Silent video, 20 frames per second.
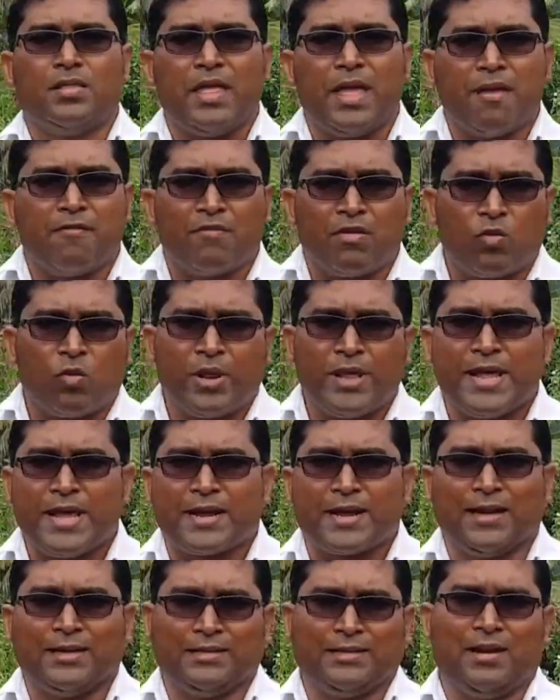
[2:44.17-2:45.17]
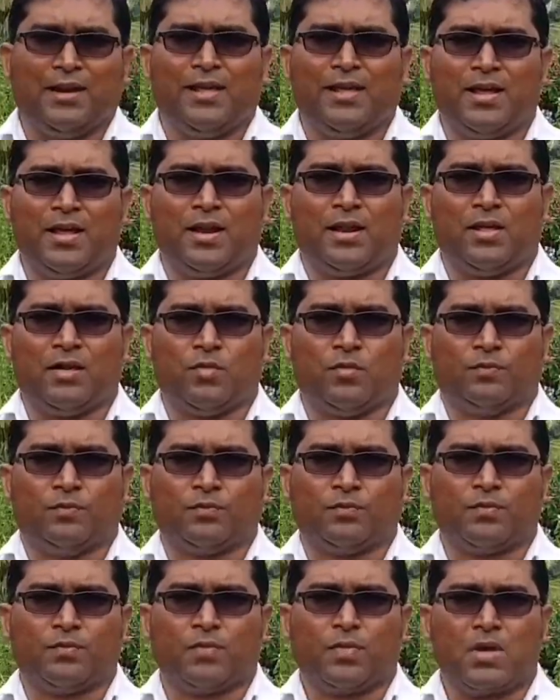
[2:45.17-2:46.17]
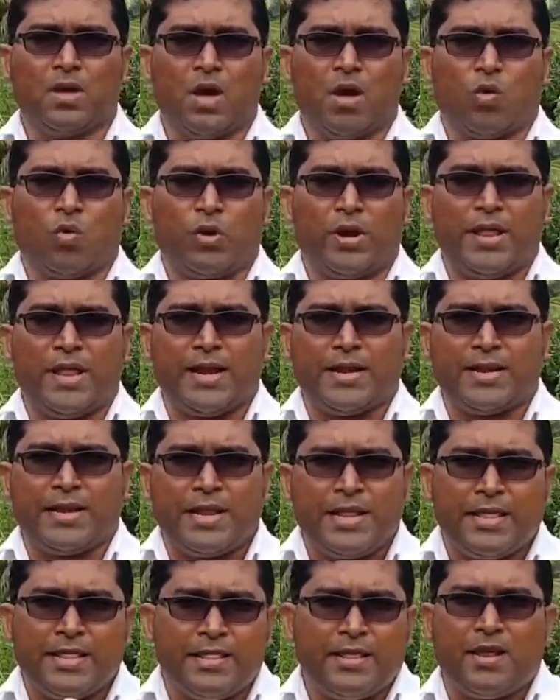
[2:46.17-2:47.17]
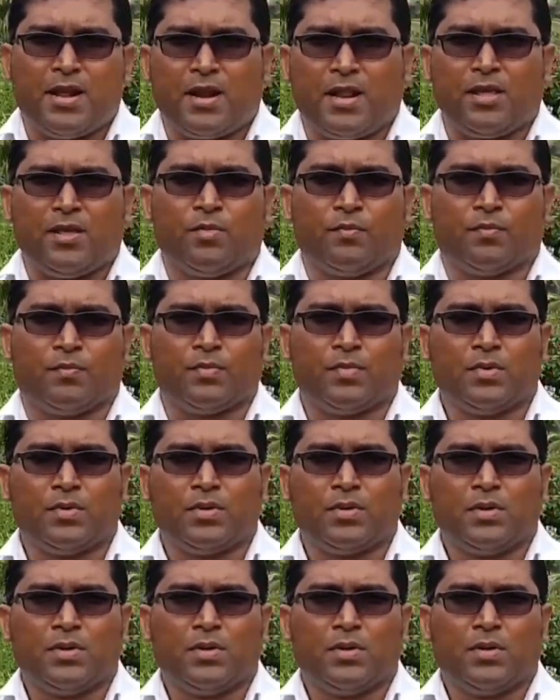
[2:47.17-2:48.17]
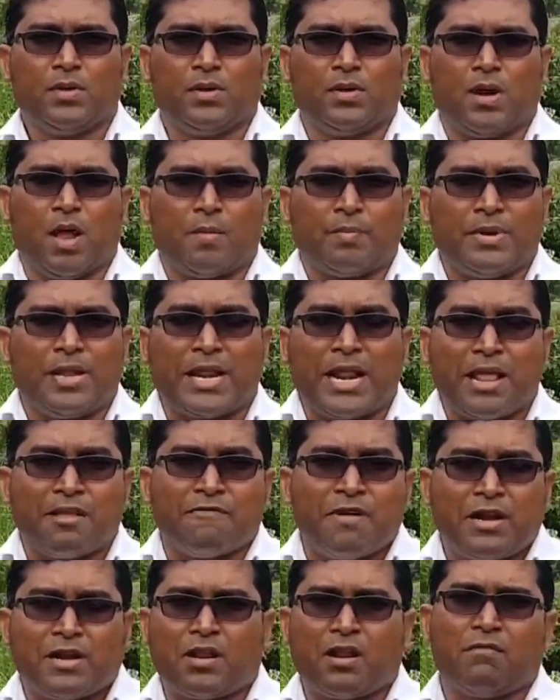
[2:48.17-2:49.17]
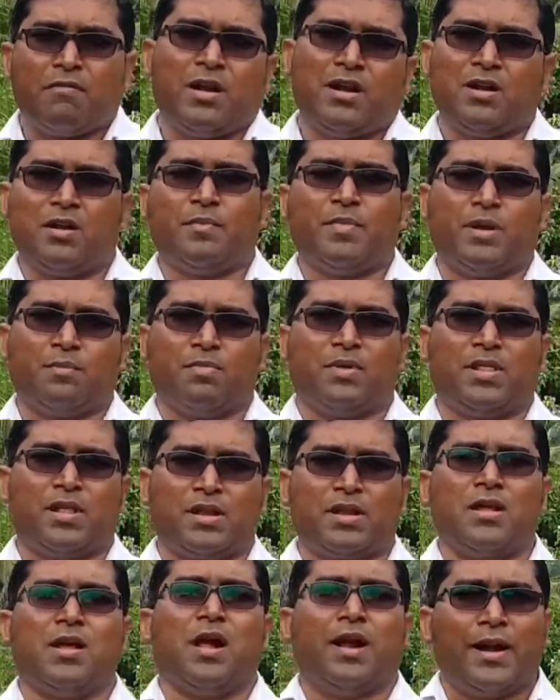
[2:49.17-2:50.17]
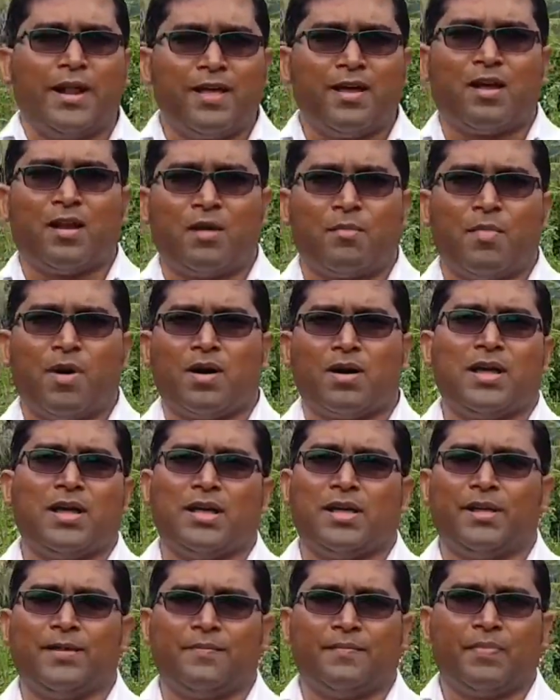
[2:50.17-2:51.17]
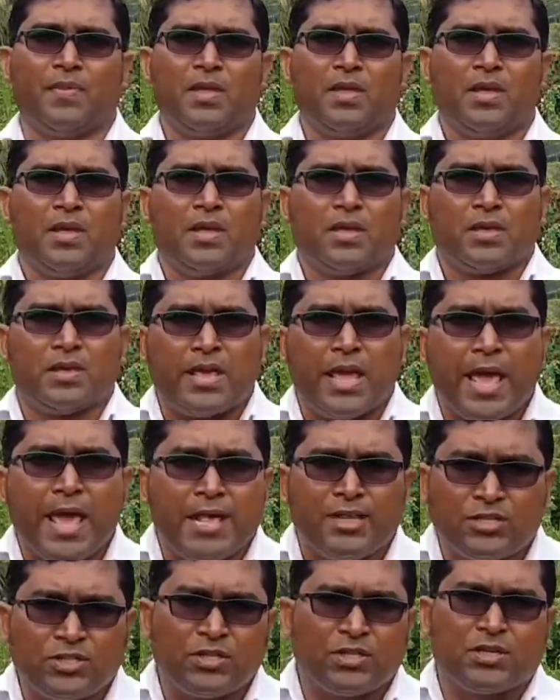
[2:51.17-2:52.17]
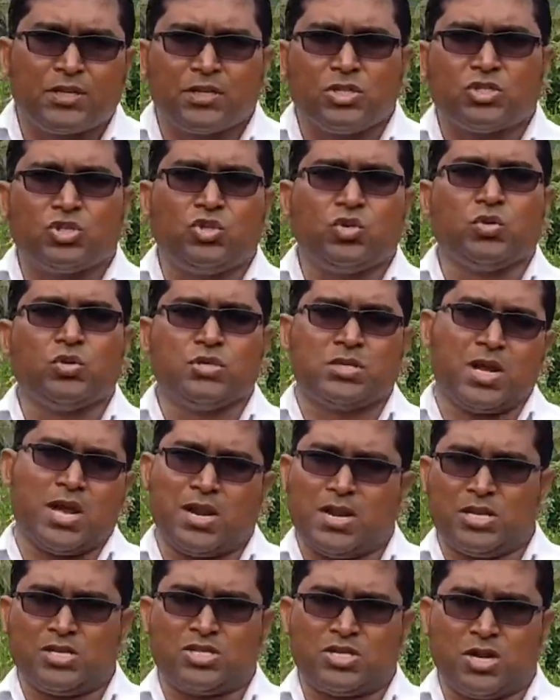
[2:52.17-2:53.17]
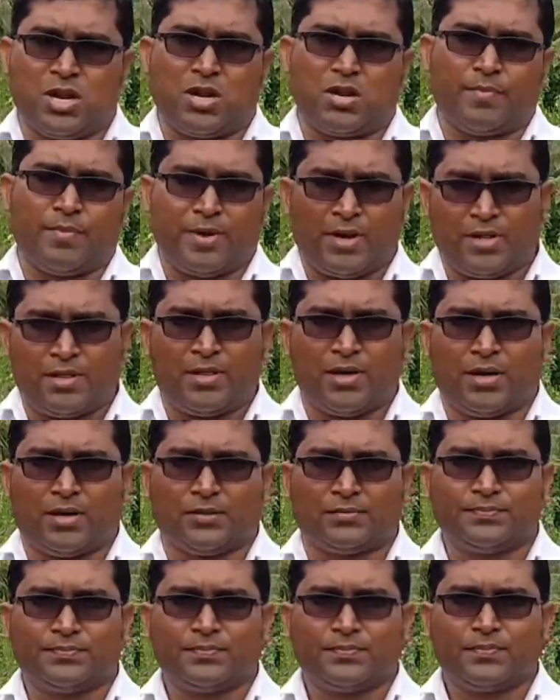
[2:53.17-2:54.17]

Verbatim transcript: தேவனுடைய கட்டளைகளையும் அவருடைய நீதிகளையும் நாம் நிறைவேற்ற வேண்டும் என்பதற்கு அடையாளமாக இயேசு கிறிஸ்து ஞானஸ்நானம் எடுத்தார்